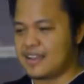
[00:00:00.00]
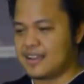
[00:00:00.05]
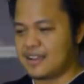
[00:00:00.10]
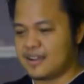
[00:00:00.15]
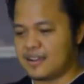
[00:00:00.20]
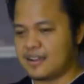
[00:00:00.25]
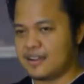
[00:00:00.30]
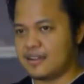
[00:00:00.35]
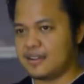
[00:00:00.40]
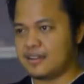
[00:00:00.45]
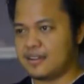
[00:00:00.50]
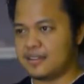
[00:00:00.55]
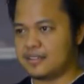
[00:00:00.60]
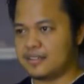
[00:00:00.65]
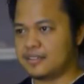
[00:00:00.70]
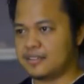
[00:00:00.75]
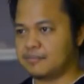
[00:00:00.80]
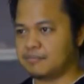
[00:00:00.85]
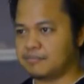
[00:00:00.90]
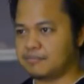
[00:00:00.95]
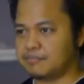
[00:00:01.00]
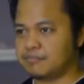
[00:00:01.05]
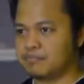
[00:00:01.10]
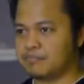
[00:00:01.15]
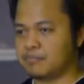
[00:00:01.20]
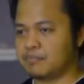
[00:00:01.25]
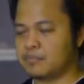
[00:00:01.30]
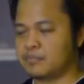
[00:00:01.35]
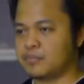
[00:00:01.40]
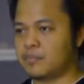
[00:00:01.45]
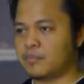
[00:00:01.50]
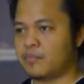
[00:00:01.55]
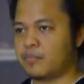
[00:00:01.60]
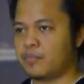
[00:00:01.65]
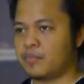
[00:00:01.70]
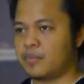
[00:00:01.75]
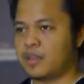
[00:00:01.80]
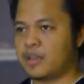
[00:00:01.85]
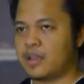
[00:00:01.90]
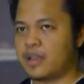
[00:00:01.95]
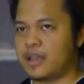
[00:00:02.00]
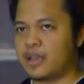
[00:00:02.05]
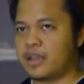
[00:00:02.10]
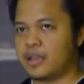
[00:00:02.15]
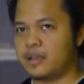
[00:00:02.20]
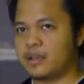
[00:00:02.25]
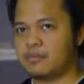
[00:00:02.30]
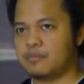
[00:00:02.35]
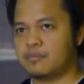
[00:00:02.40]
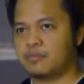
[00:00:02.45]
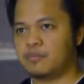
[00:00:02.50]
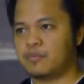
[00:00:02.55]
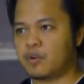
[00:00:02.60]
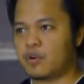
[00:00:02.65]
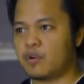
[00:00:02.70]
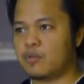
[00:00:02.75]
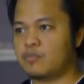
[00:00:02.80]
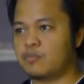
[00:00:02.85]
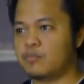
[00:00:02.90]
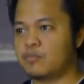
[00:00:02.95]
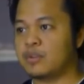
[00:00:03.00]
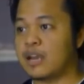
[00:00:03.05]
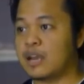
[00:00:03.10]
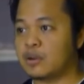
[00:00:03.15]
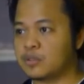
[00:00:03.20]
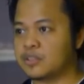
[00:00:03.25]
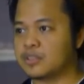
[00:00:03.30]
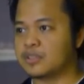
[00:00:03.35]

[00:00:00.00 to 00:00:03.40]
Uh, I am from Garut.